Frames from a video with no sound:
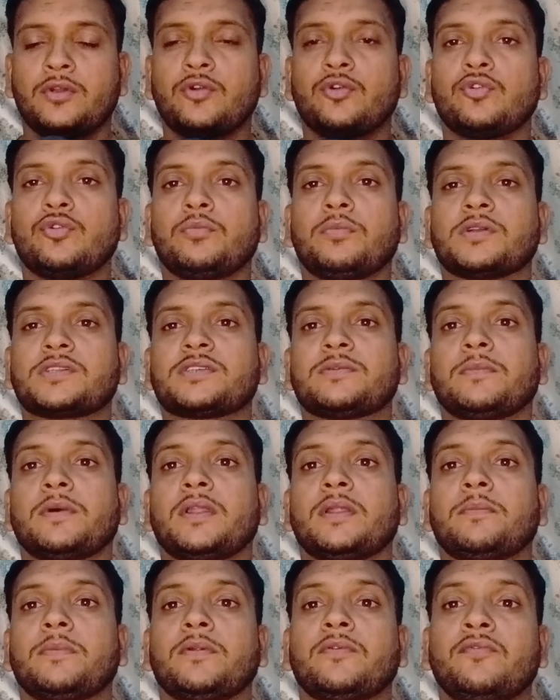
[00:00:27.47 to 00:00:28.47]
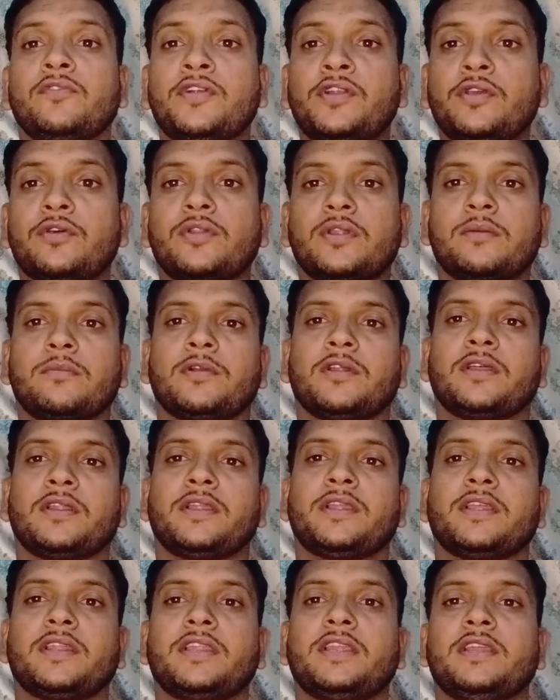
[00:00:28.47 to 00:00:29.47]
यूट्यूबर्स हमारे पर वीडियो नहीं बना
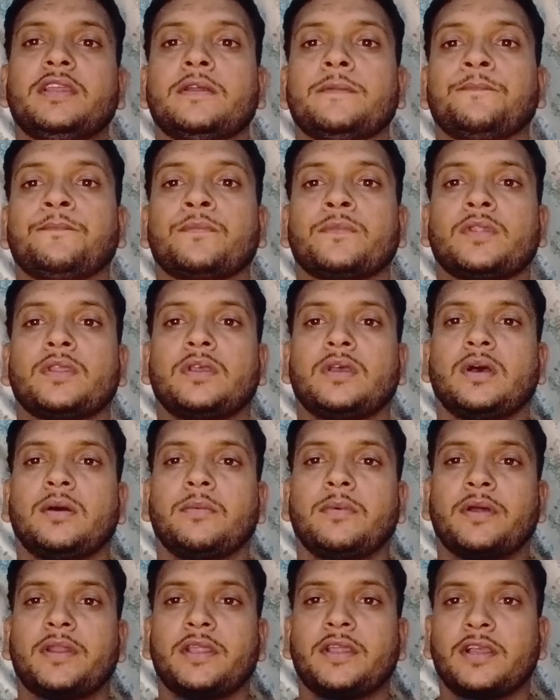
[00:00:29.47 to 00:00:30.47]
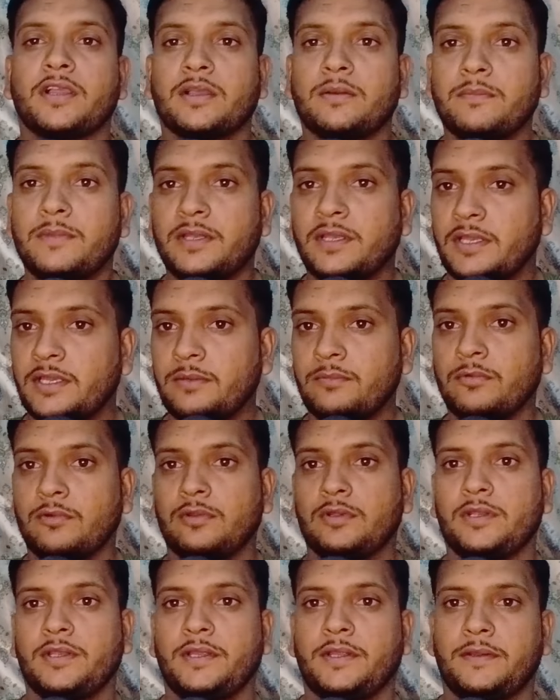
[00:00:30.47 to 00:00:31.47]
रहे यानी हमारे हक में नहीं
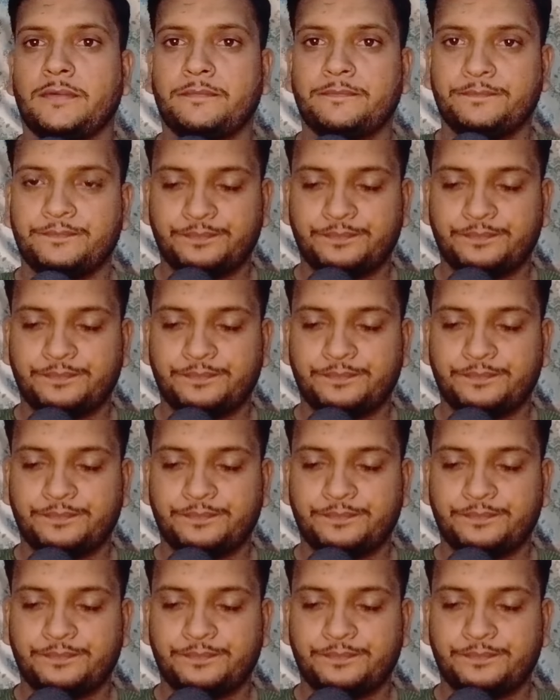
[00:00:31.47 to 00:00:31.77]
बोल रहे हैं